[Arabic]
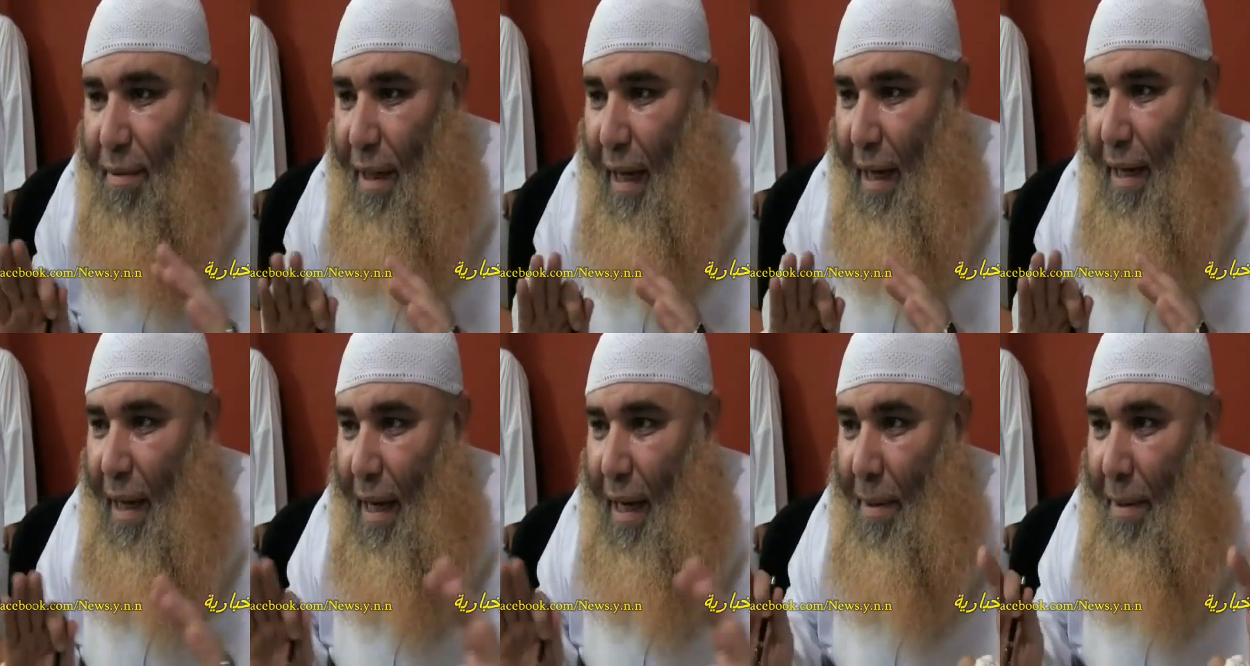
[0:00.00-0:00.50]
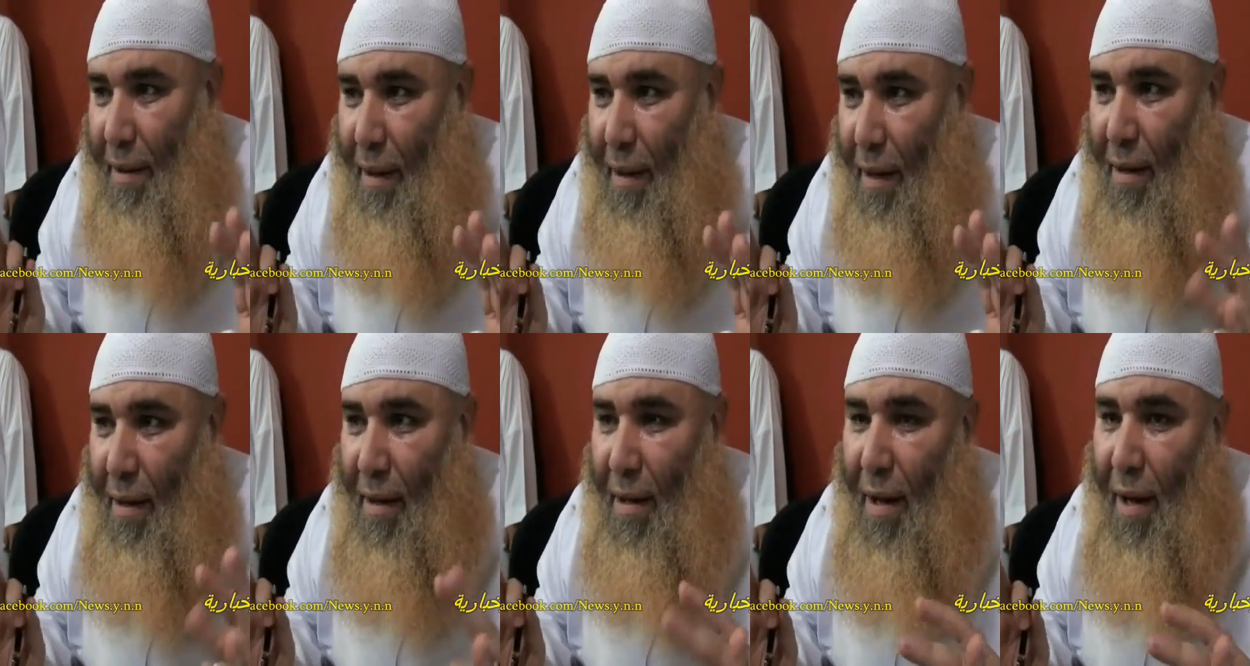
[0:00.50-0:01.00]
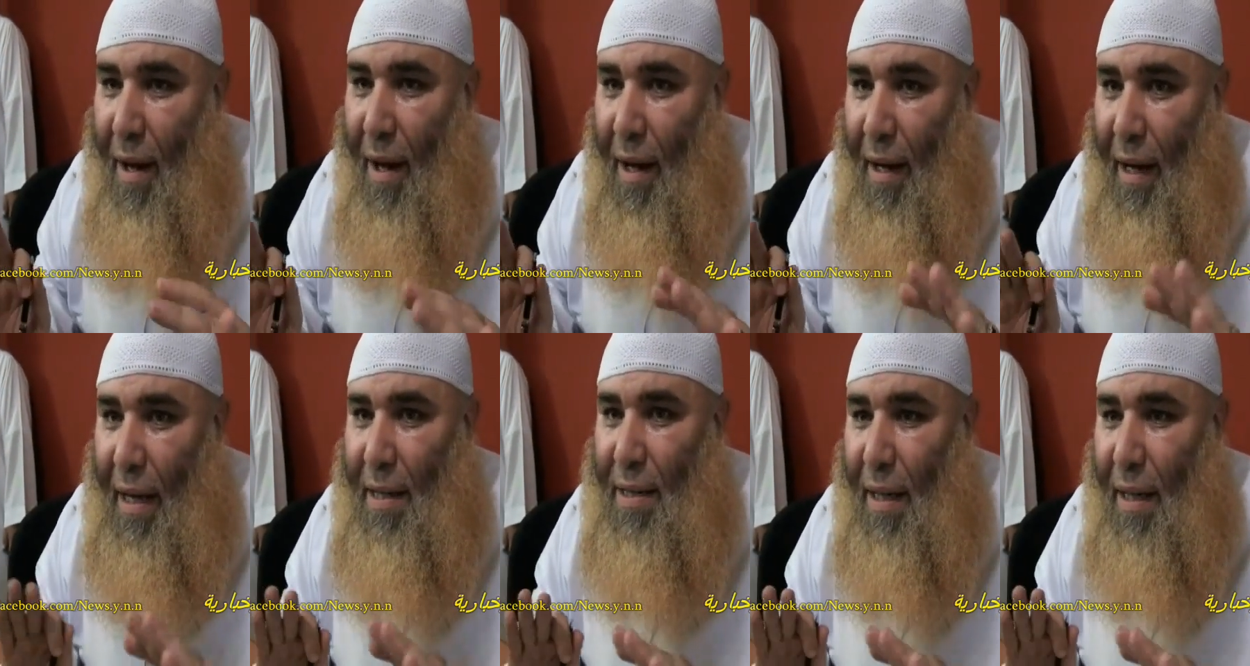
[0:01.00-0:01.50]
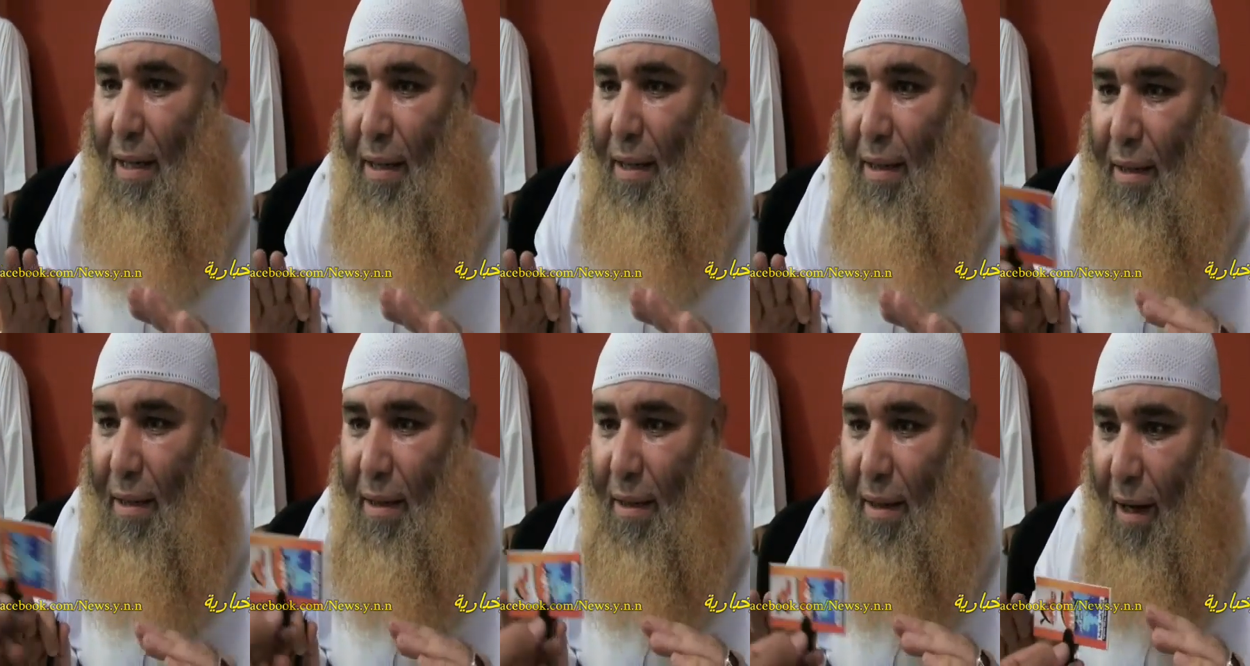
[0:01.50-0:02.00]
يعني كما ترى كنت ارى
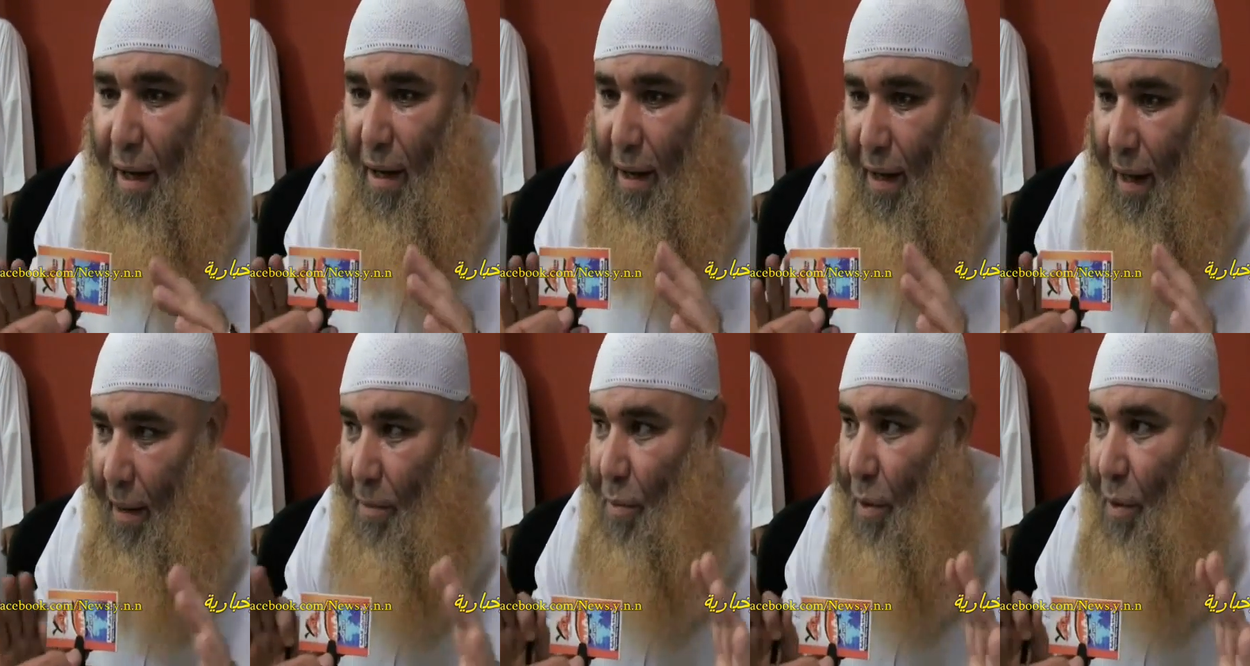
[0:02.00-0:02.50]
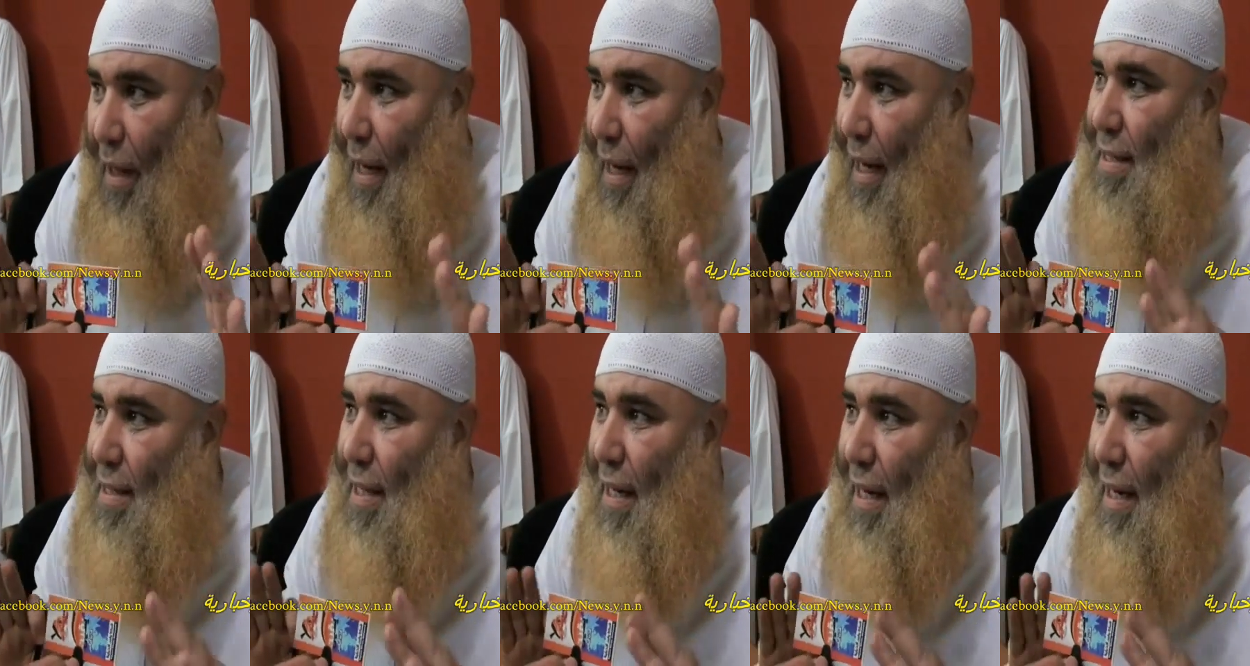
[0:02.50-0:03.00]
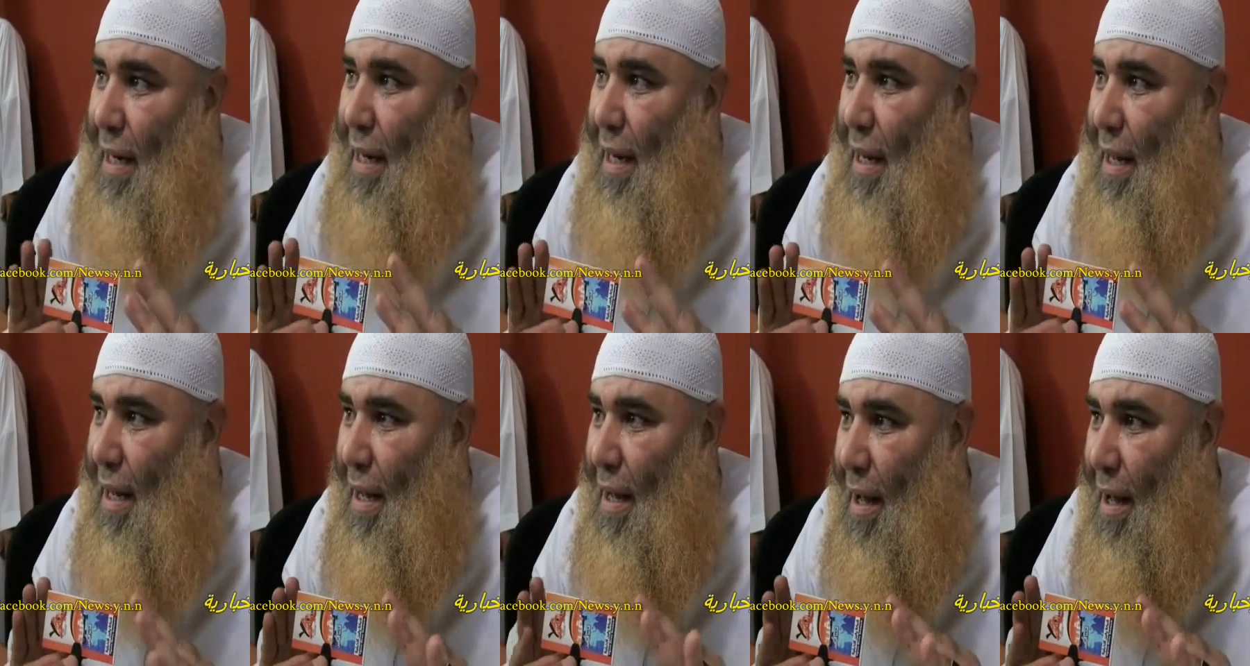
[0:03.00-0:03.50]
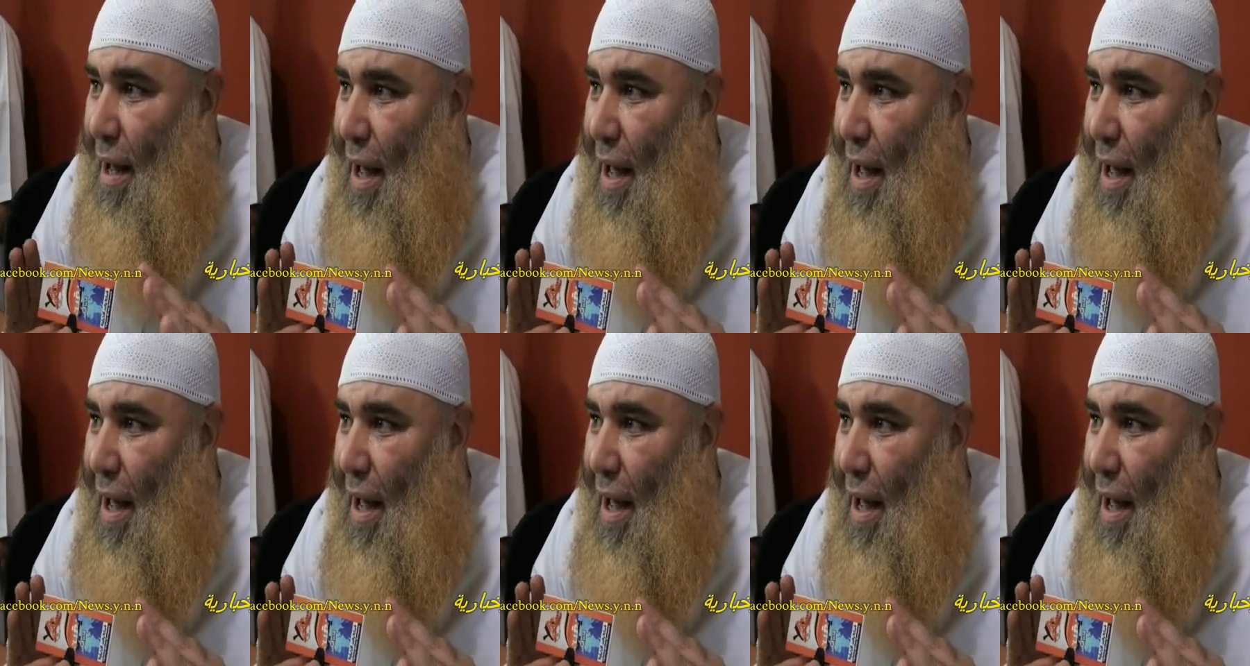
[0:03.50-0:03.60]
اه الحمد لله ليس لنا